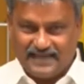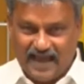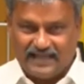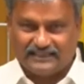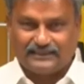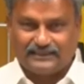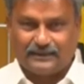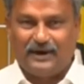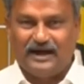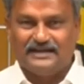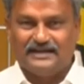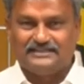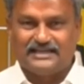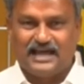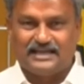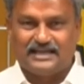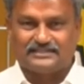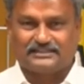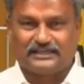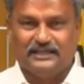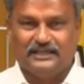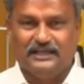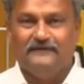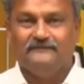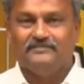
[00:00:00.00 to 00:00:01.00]
చేతబడి
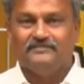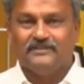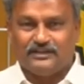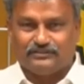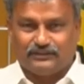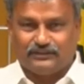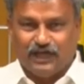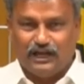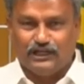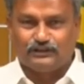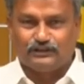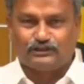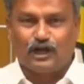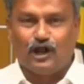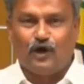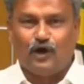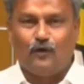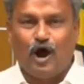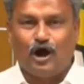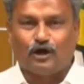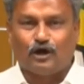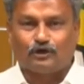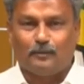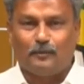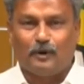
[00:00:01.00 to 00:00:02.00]
చేసి దళితుల
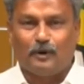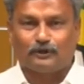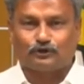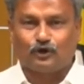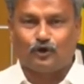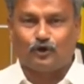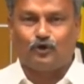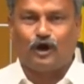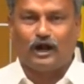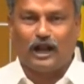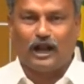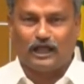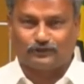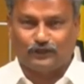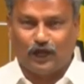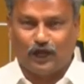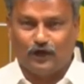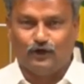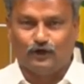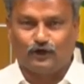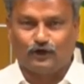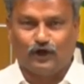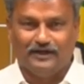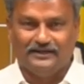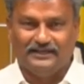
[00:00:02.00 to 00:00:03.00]
ఓట్లు మొత్తం కూడా
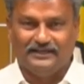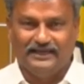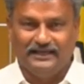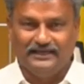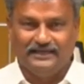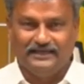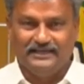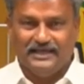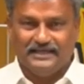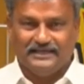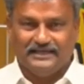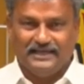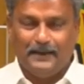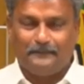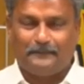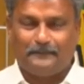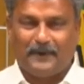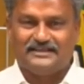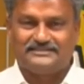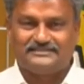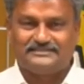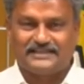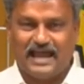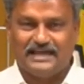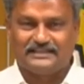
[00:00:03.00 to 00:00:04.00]
దండుకొని ఈ
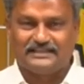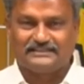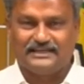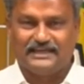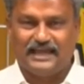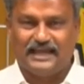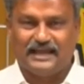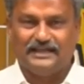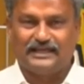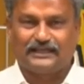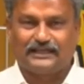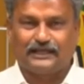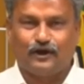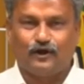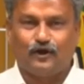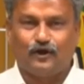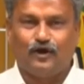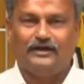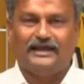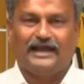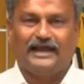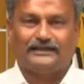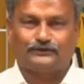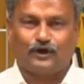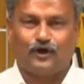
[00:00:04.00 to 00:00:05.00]
పంచాయతీ
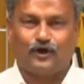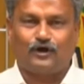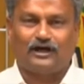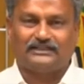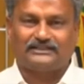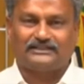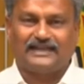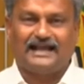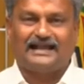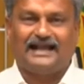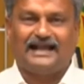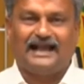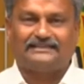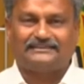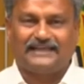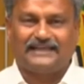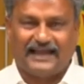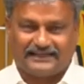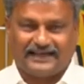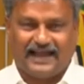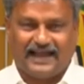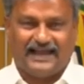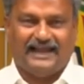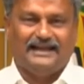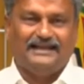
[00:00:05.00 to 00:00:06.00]
ఎన్నికల్లో ఎట్టోకొట్ట
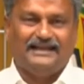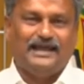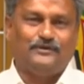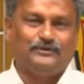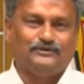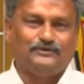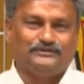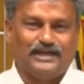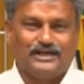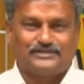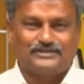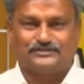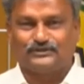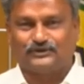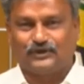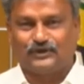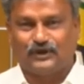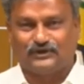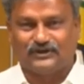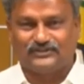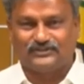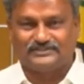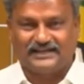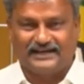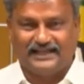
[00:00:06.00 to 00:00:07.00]
గట్టెక్కాలనే
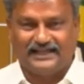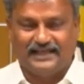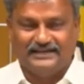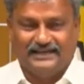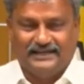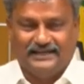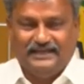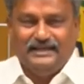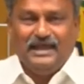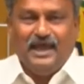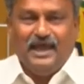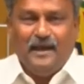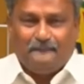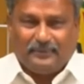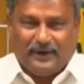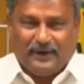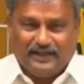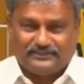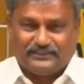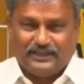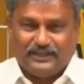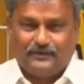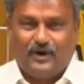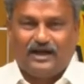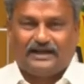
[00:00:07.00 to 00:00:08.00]
ఉద్దేశంతో వచ్చాడని
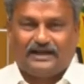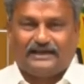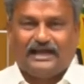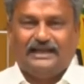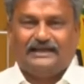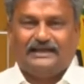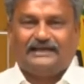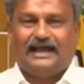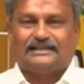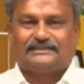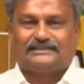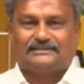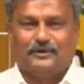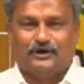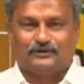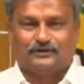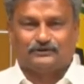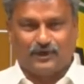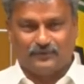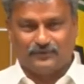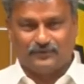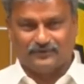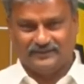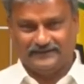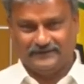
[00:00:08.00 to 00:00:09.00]
ప్రతి ఒక్కరికి
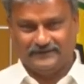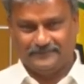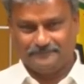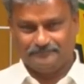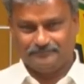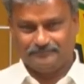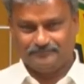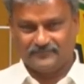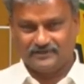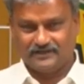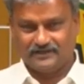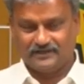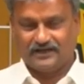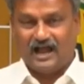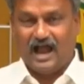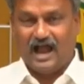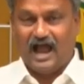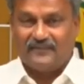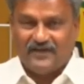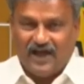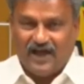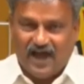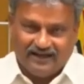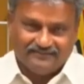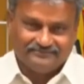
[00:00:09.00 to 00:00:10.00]
అర్థమవుతా ఉంది
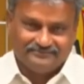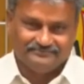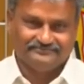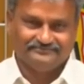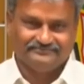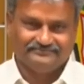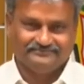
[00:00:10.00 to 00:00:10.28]
కాదా